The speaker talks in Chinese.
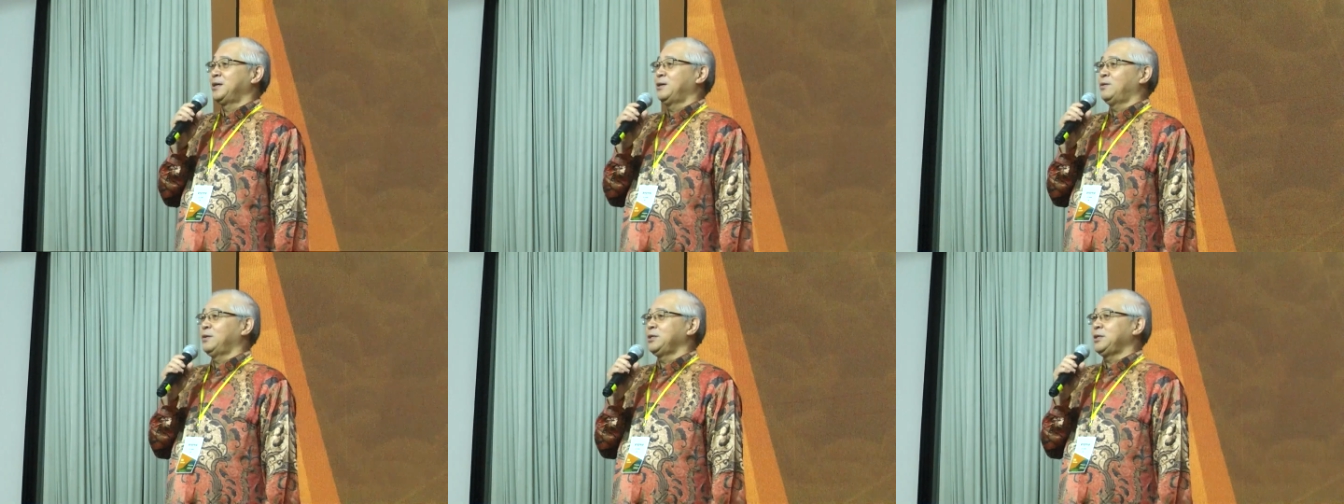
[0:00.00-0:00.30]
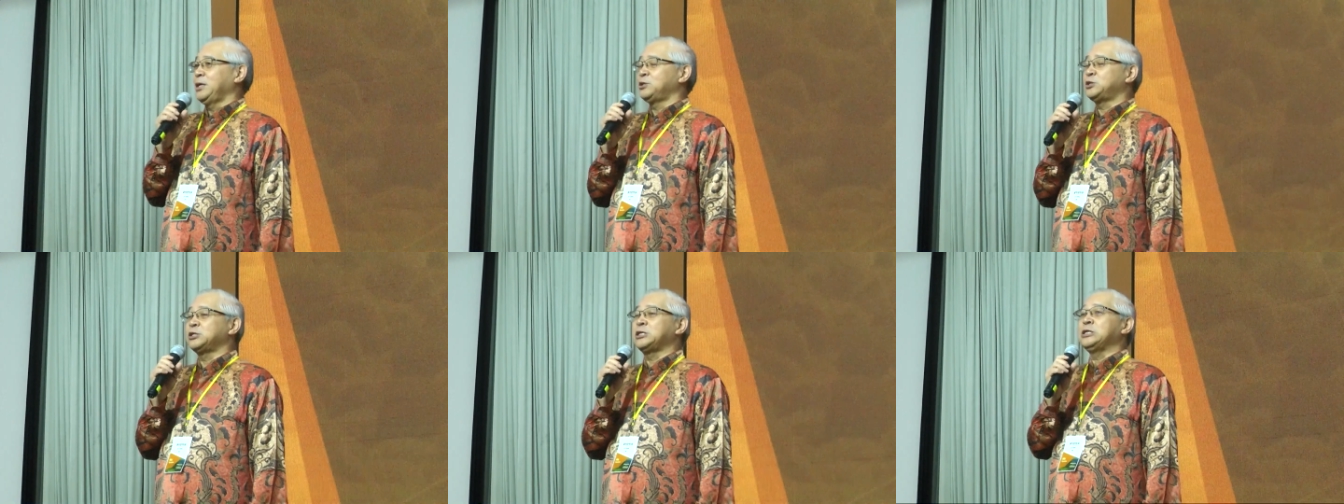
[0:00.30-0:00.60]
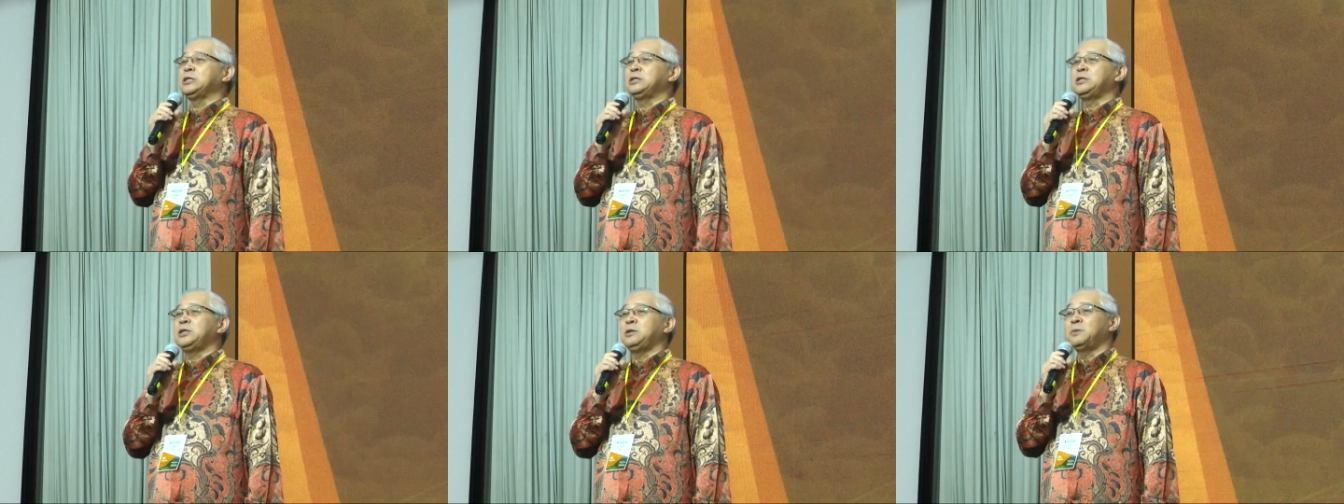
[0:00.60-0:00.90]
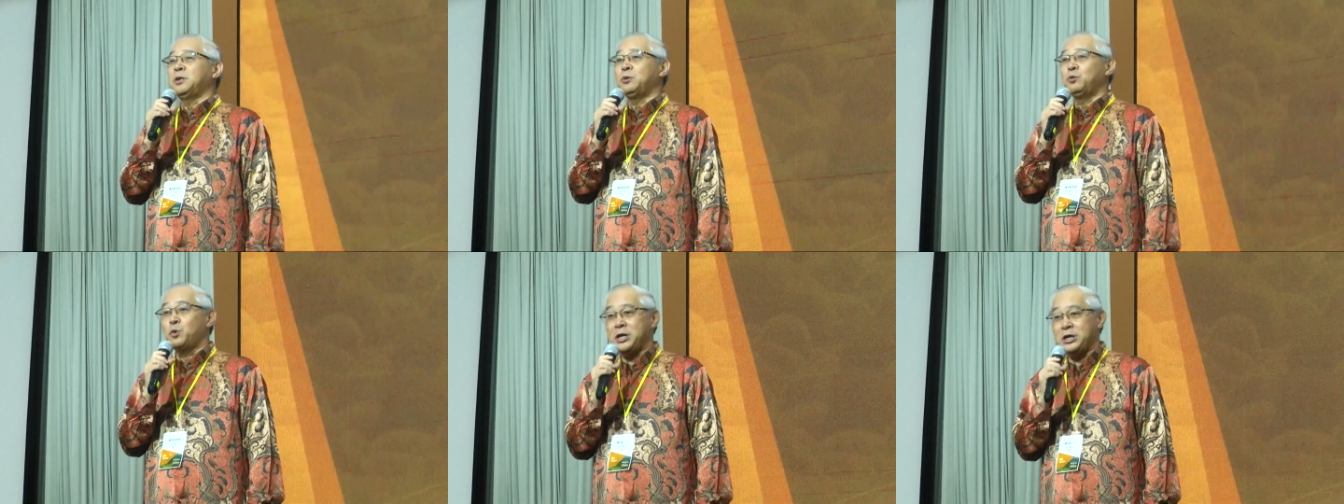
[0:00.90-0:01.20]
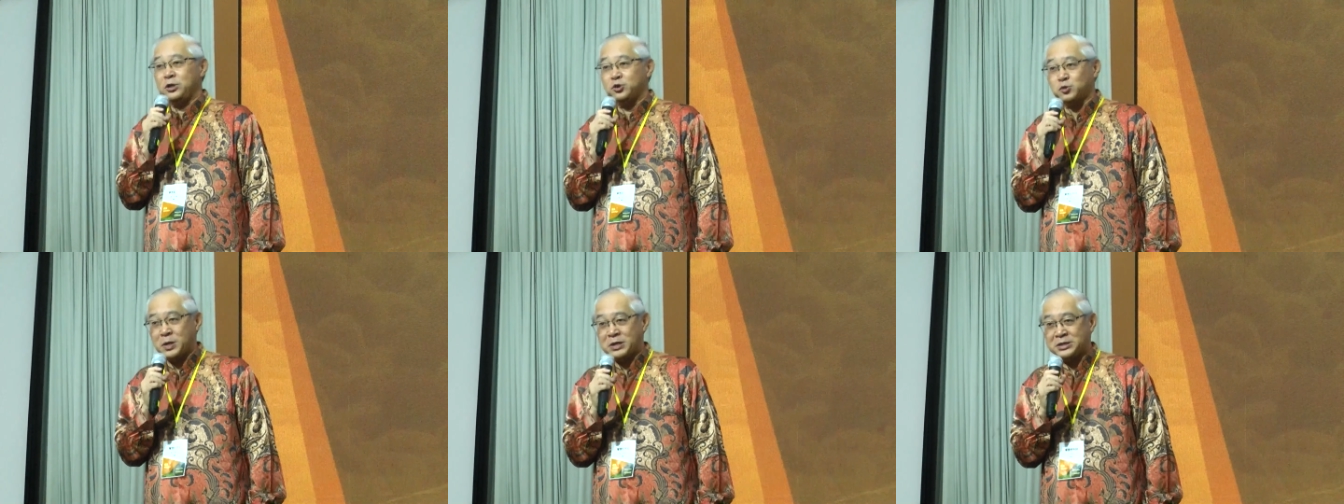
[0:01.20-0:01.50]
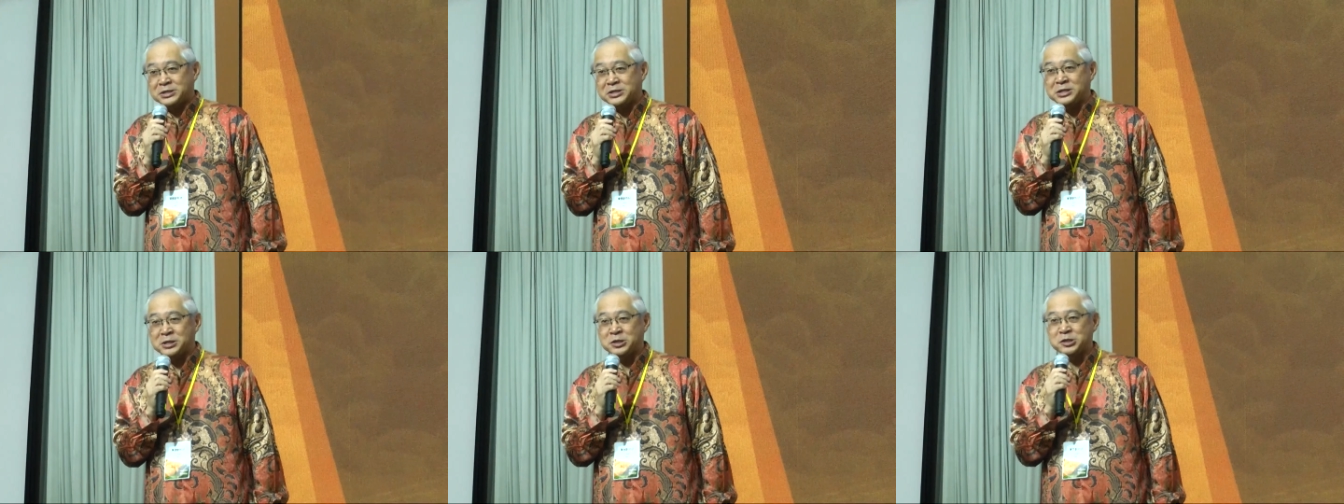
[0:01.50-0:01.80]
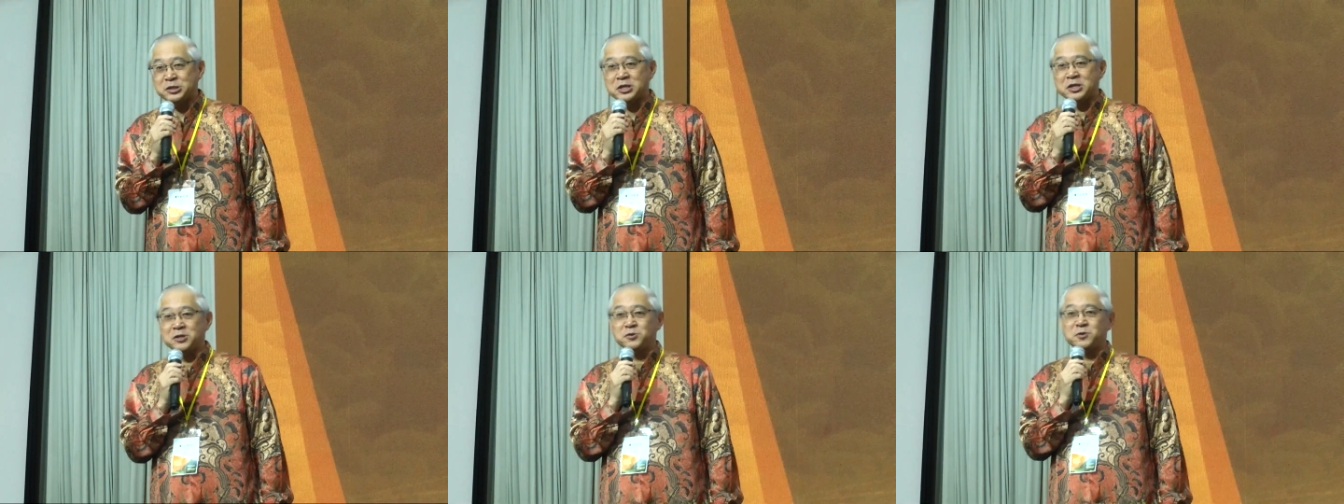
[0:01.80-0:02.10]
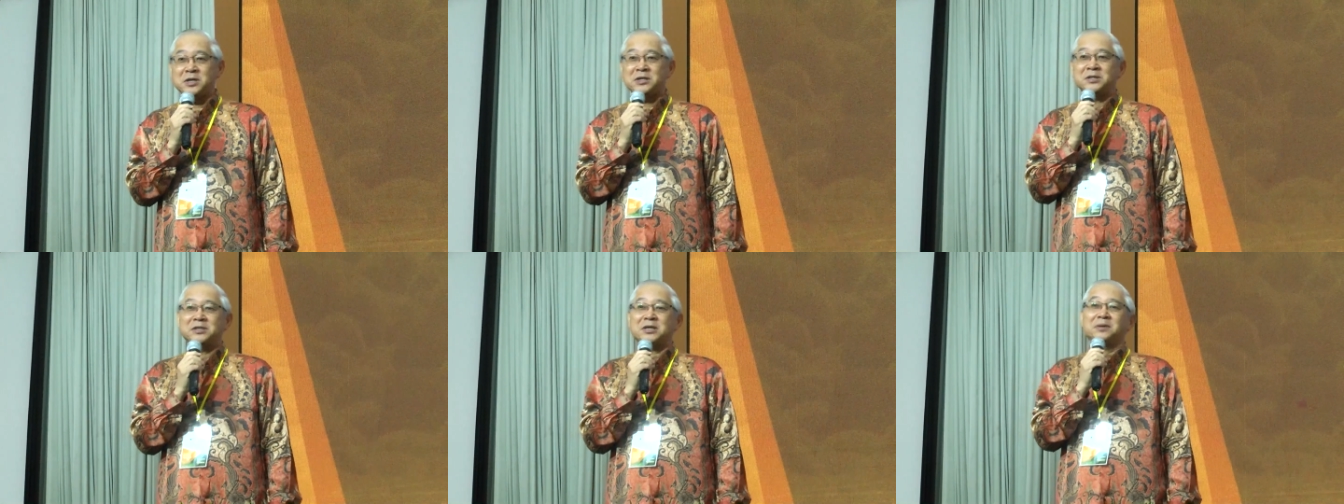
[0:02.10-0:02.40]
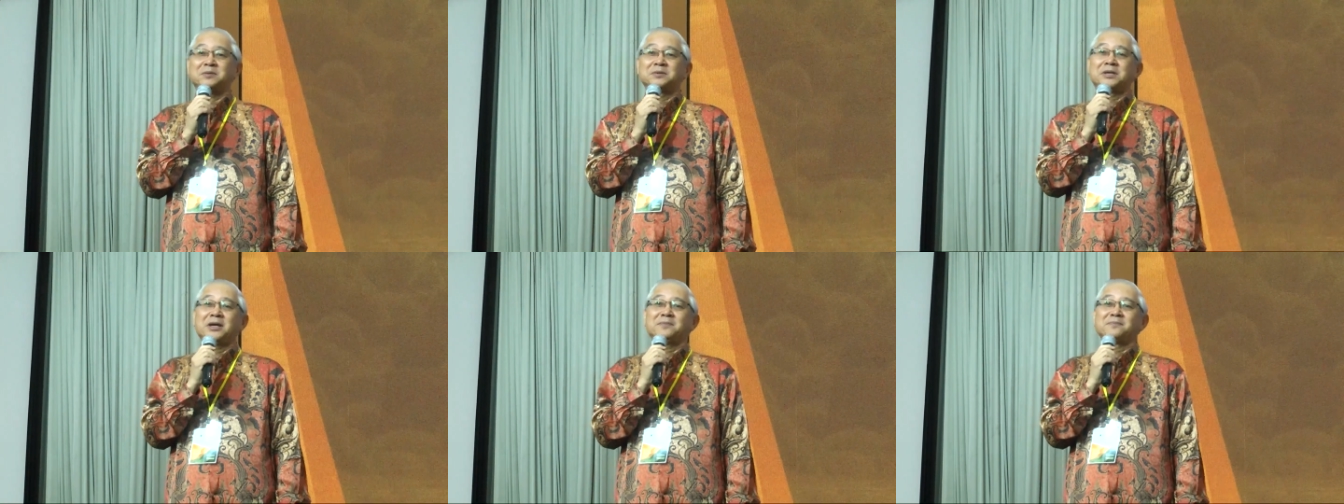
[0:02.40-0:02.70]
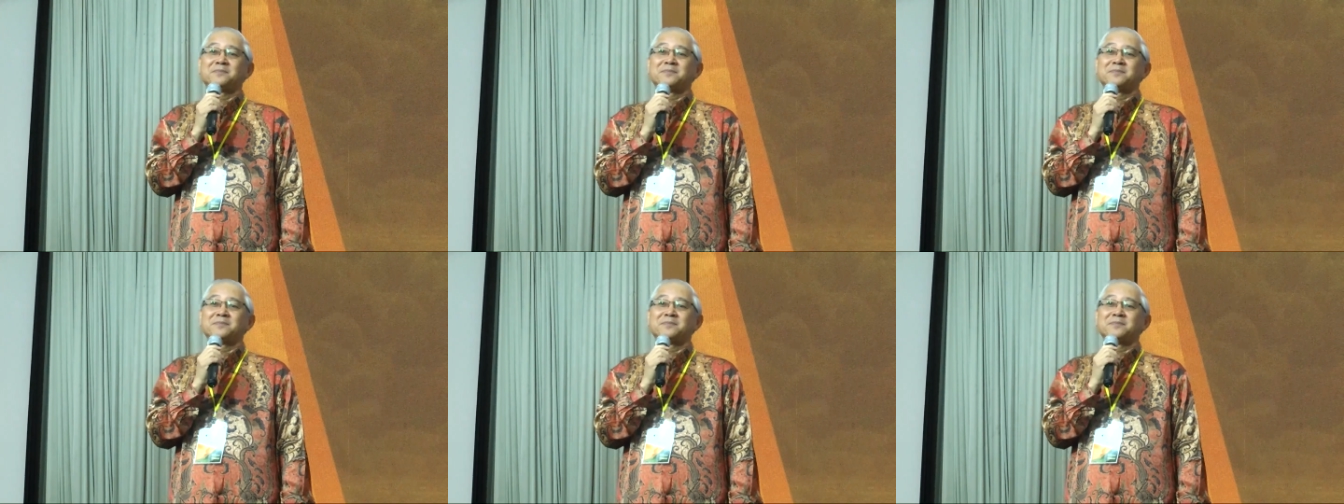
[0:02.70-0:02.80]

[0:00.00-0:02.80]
也请你们为创新神宣祷告。